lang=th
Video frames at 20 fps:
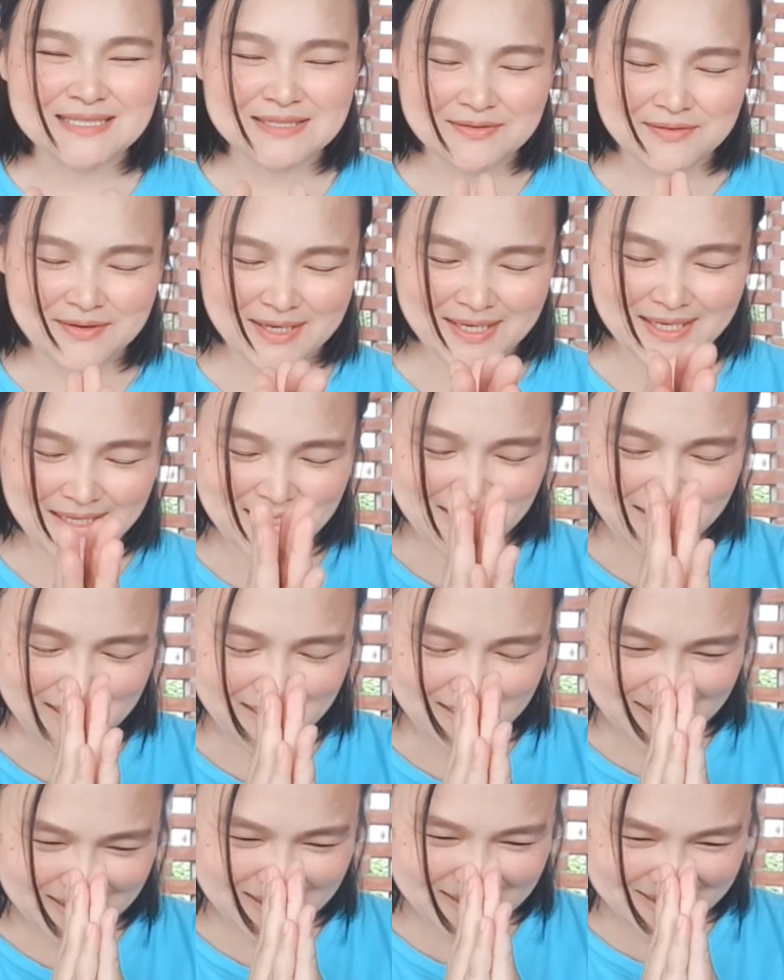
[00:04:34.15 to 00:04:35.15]
สวัสดี
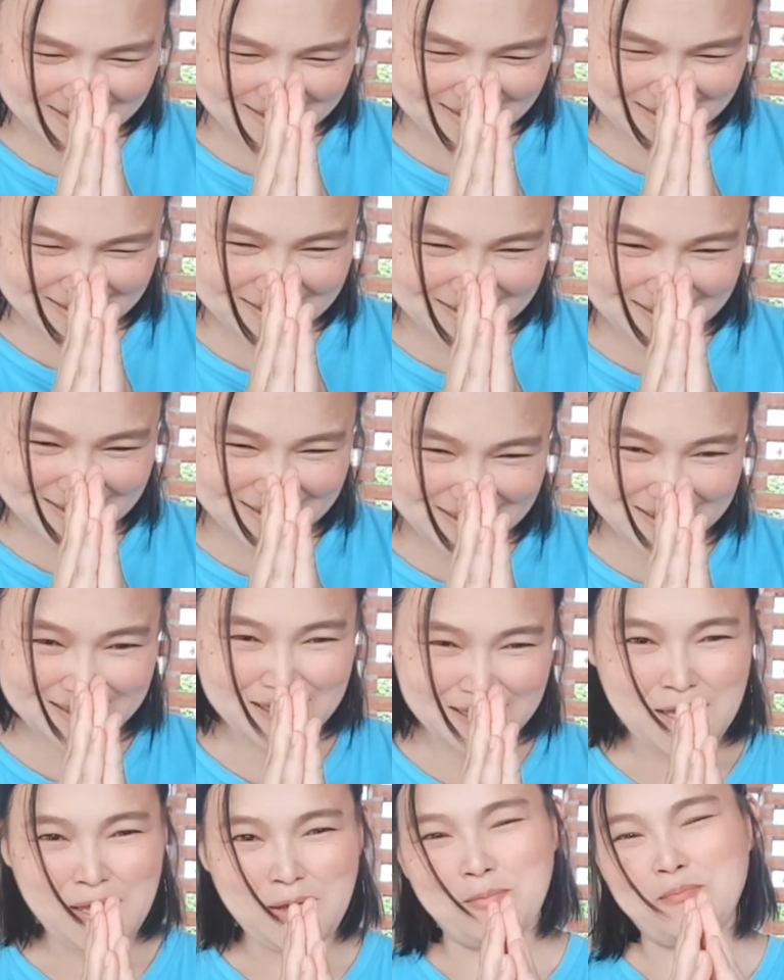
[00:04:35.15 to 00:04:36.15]
ค่ะ
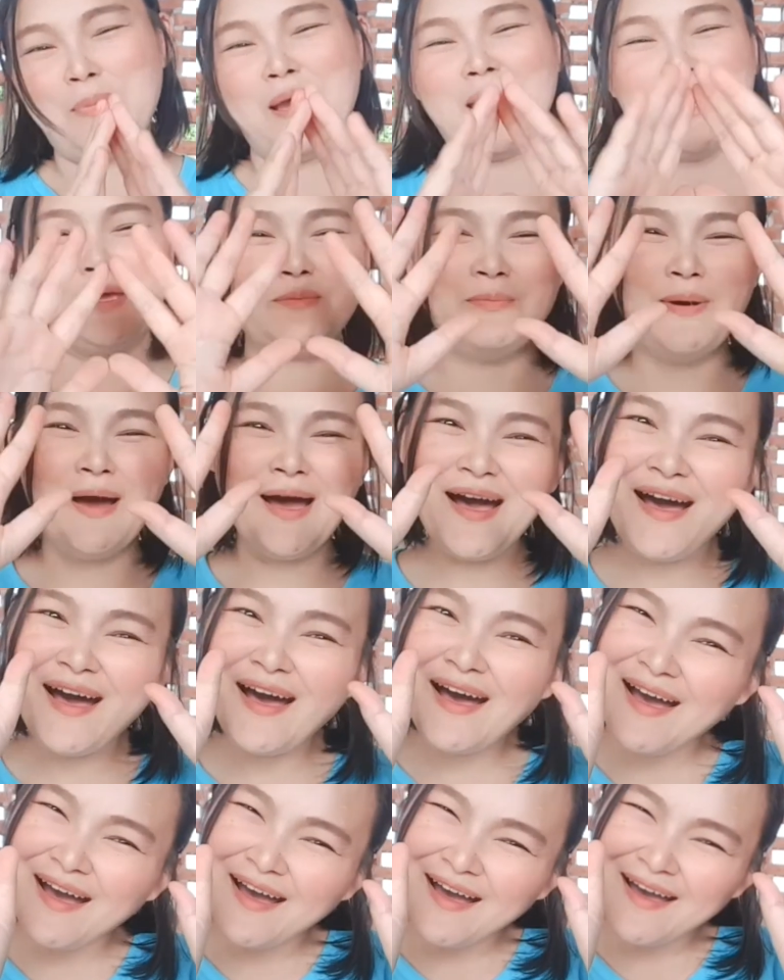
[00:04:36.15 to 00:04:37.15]
บ๊ายบา
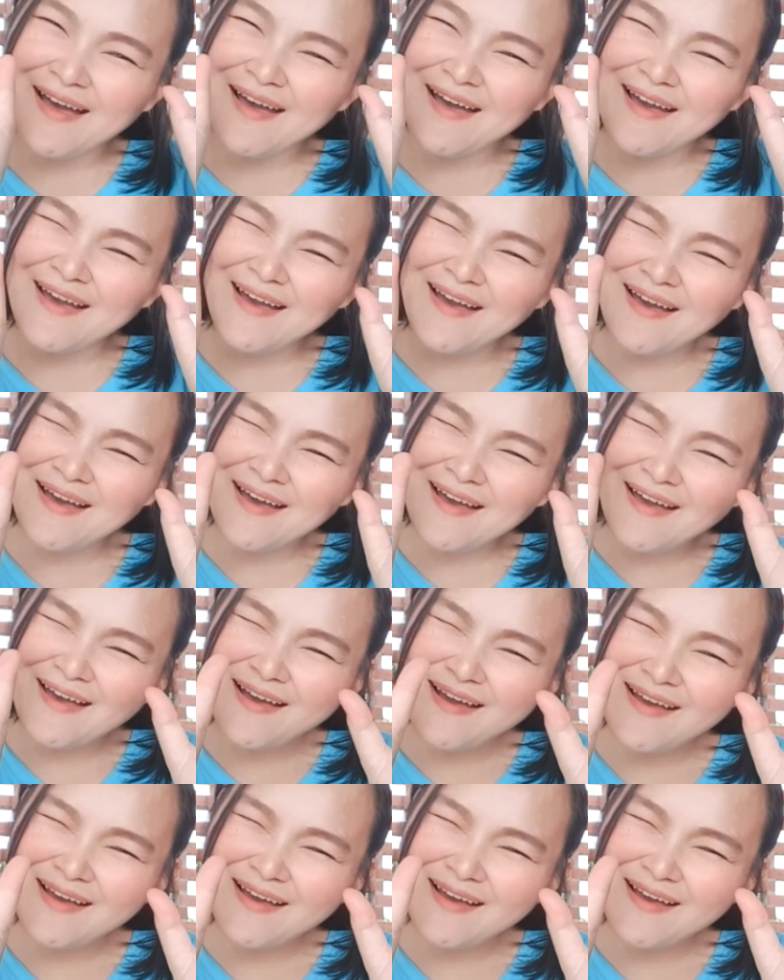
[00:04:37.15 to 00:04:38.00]
ย